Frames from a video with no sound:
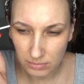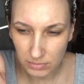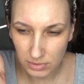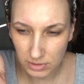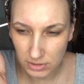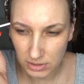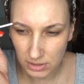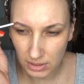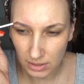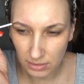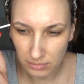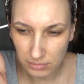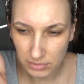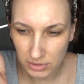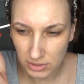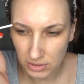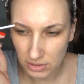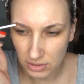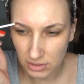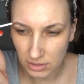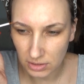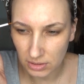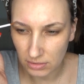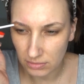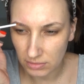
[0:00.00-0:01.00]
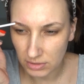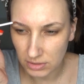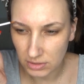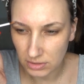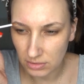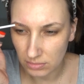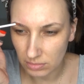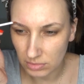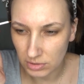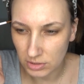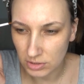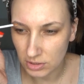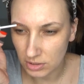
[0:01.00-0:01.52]
bo chciałam mieć takie,
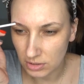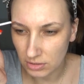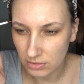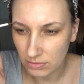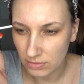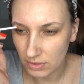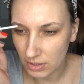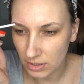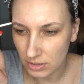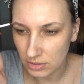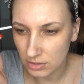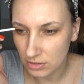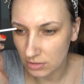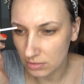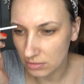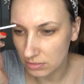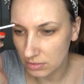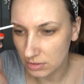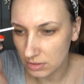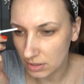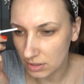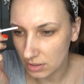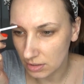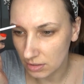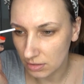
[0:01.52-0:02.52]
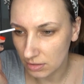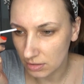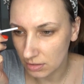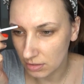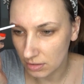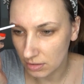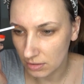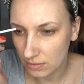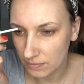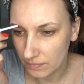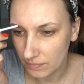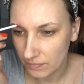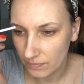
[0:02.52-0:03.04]
wiecie, bliżej twarzy lusterko.